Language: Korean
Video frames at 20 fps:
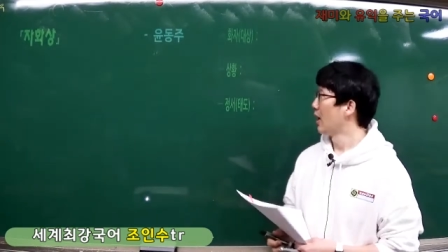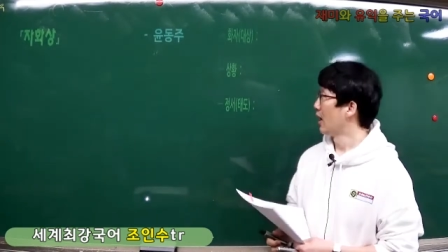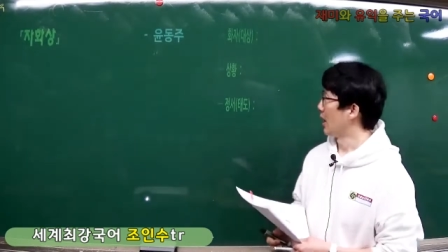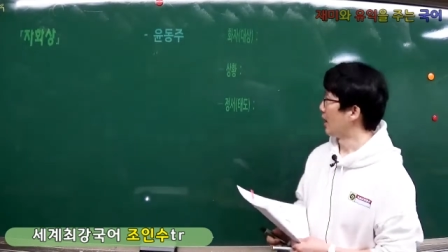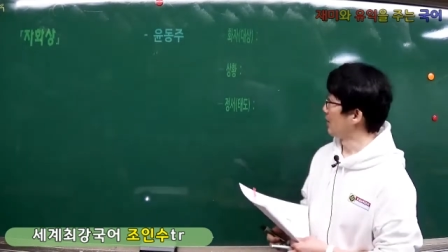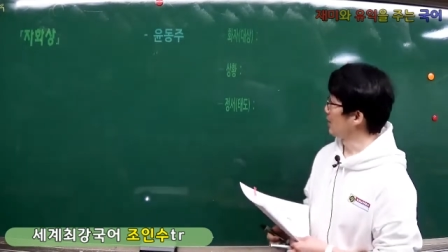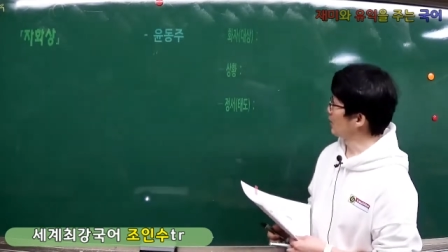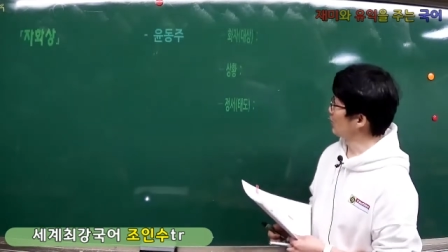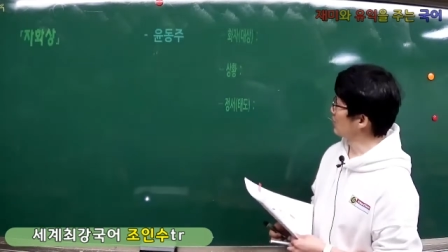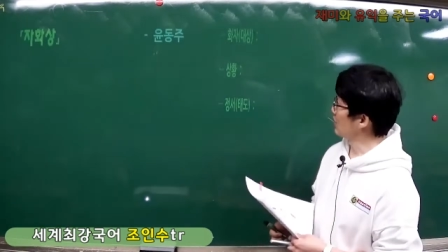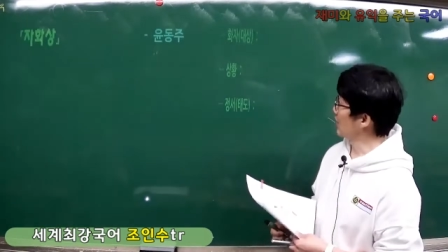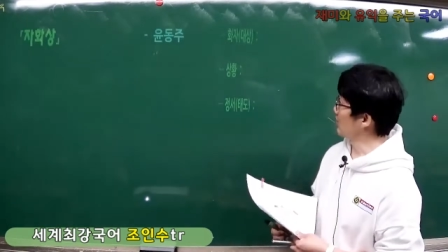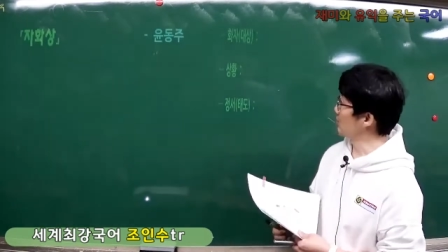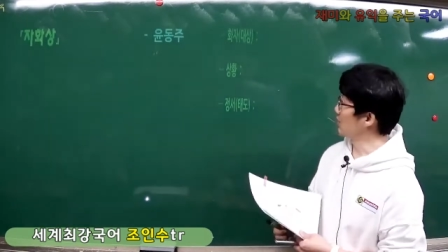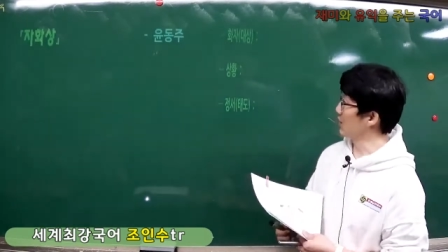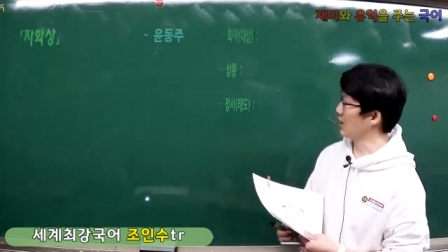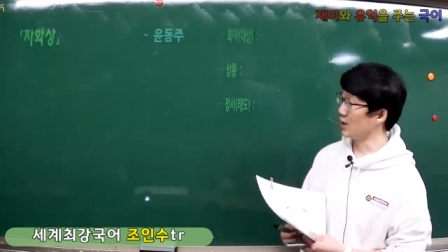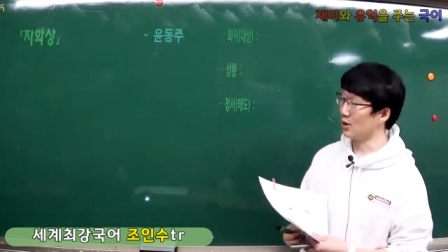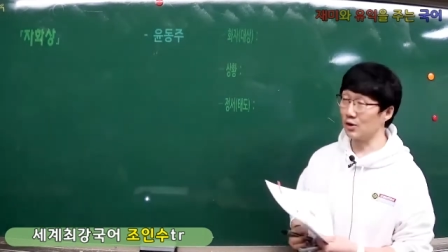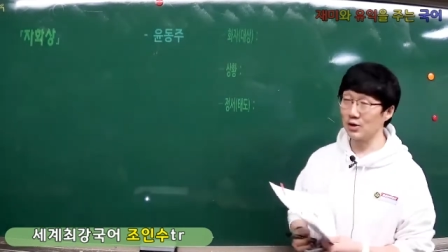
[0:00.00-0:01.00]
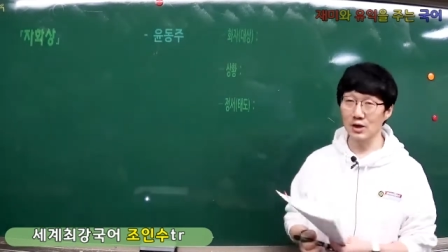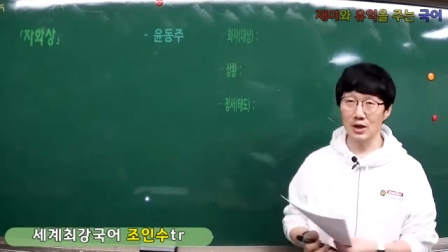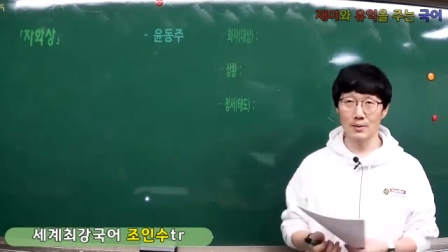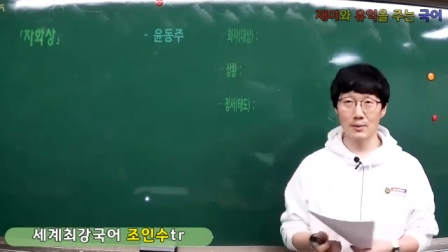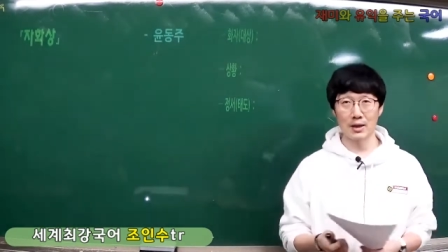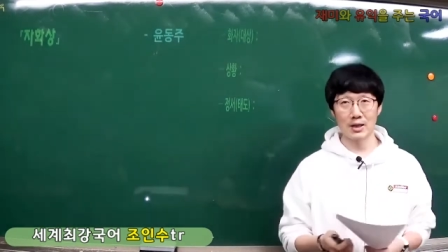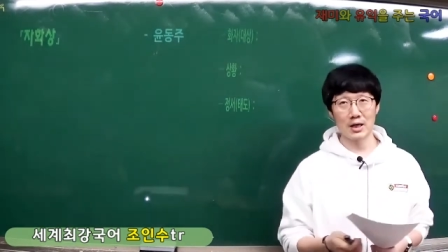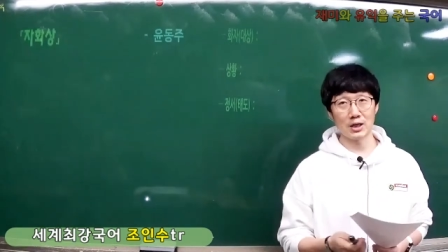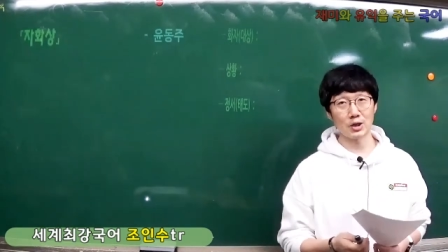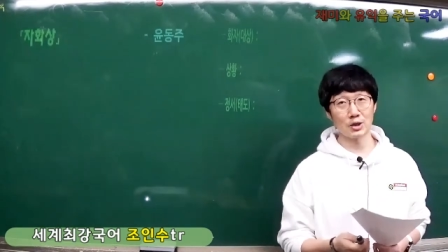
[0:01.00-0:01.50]
아마 선생님들이 이런 얘기
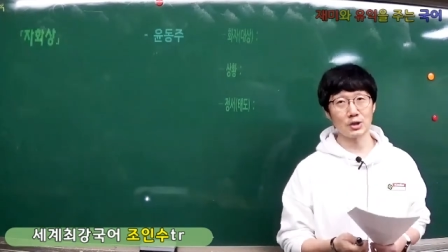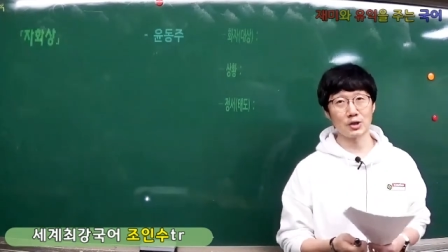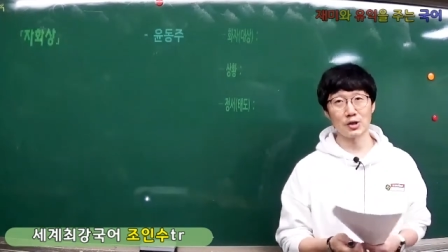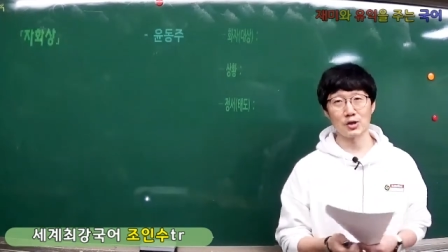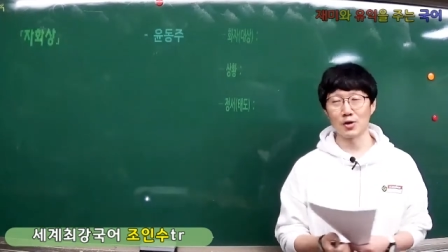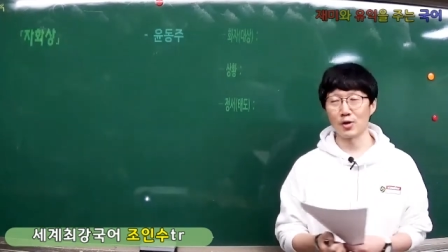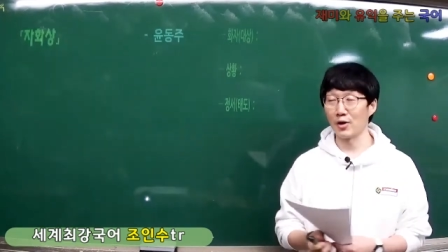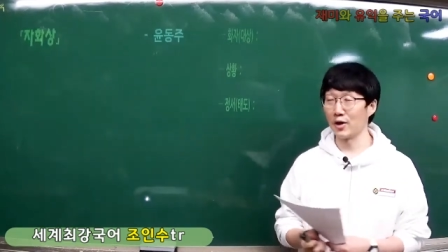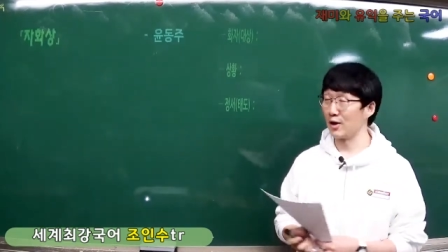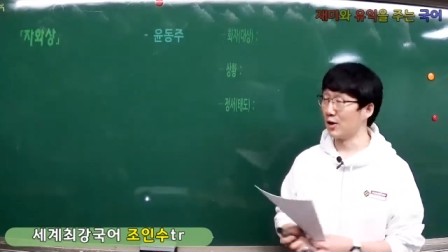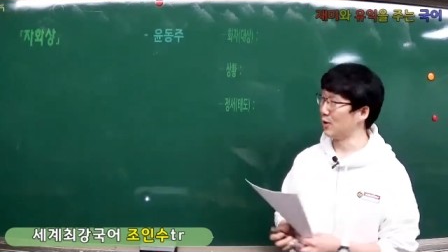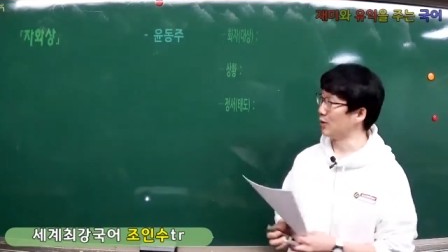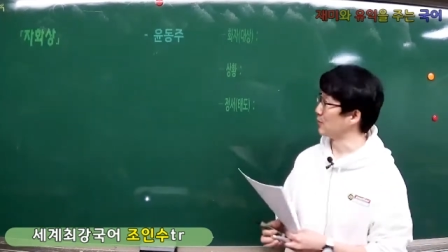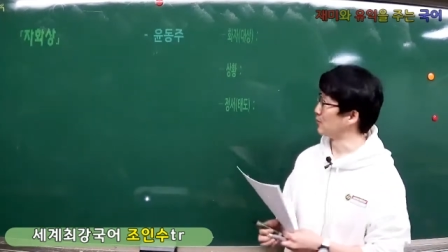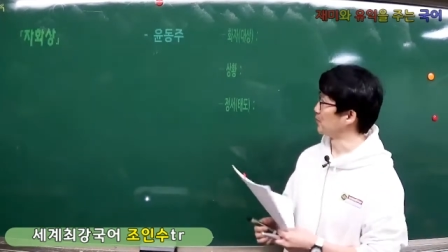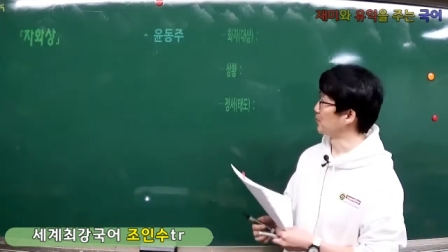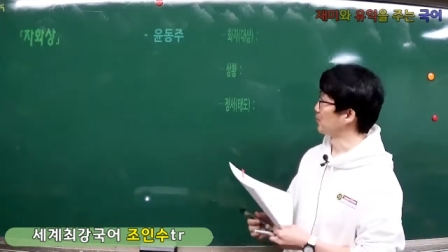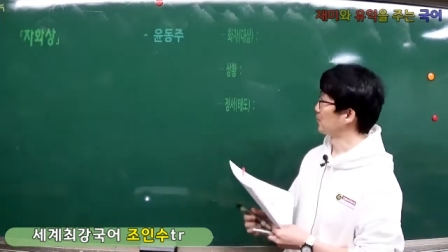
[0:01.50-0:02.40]
많이 하셨을 거예요